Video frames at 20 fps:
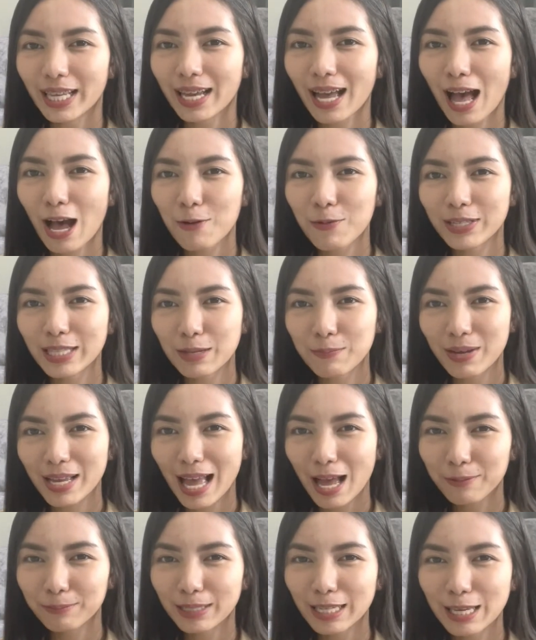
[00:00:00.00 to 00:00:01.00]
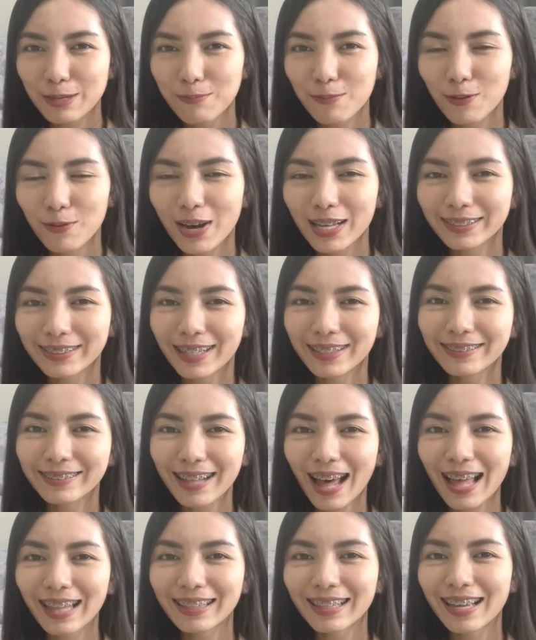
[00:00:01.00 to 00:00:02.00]
นะคะ วันนี้มาทำคลิปแบบว่า
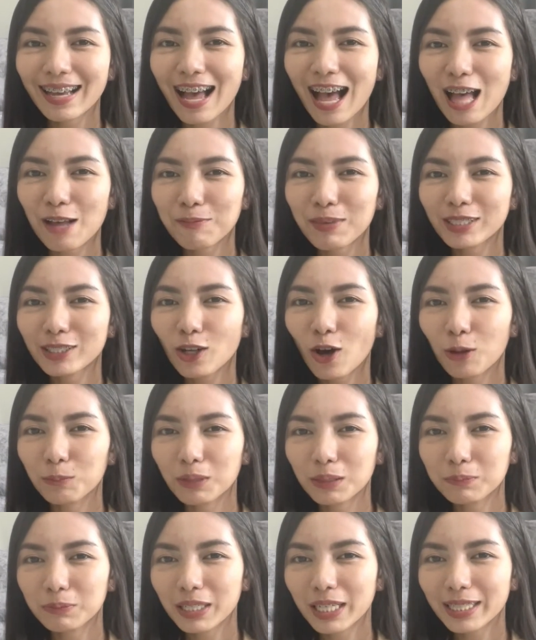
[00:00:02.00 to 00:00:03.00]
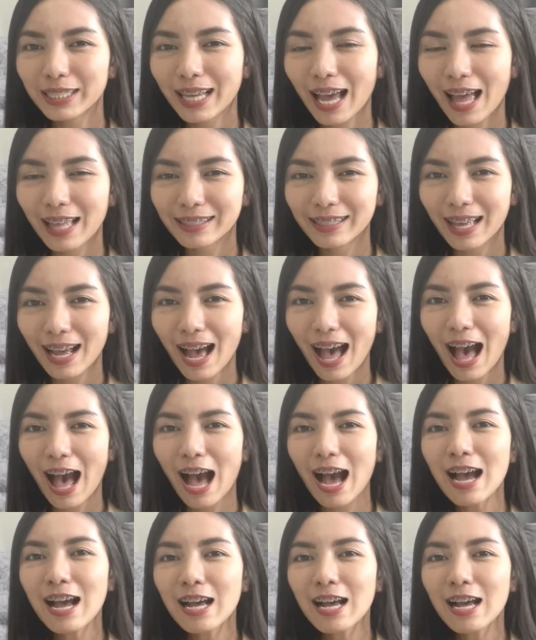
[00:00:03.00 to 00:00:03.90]
สั้น ๆนะคะ มาสอนเพื่อนๆกันนะคะ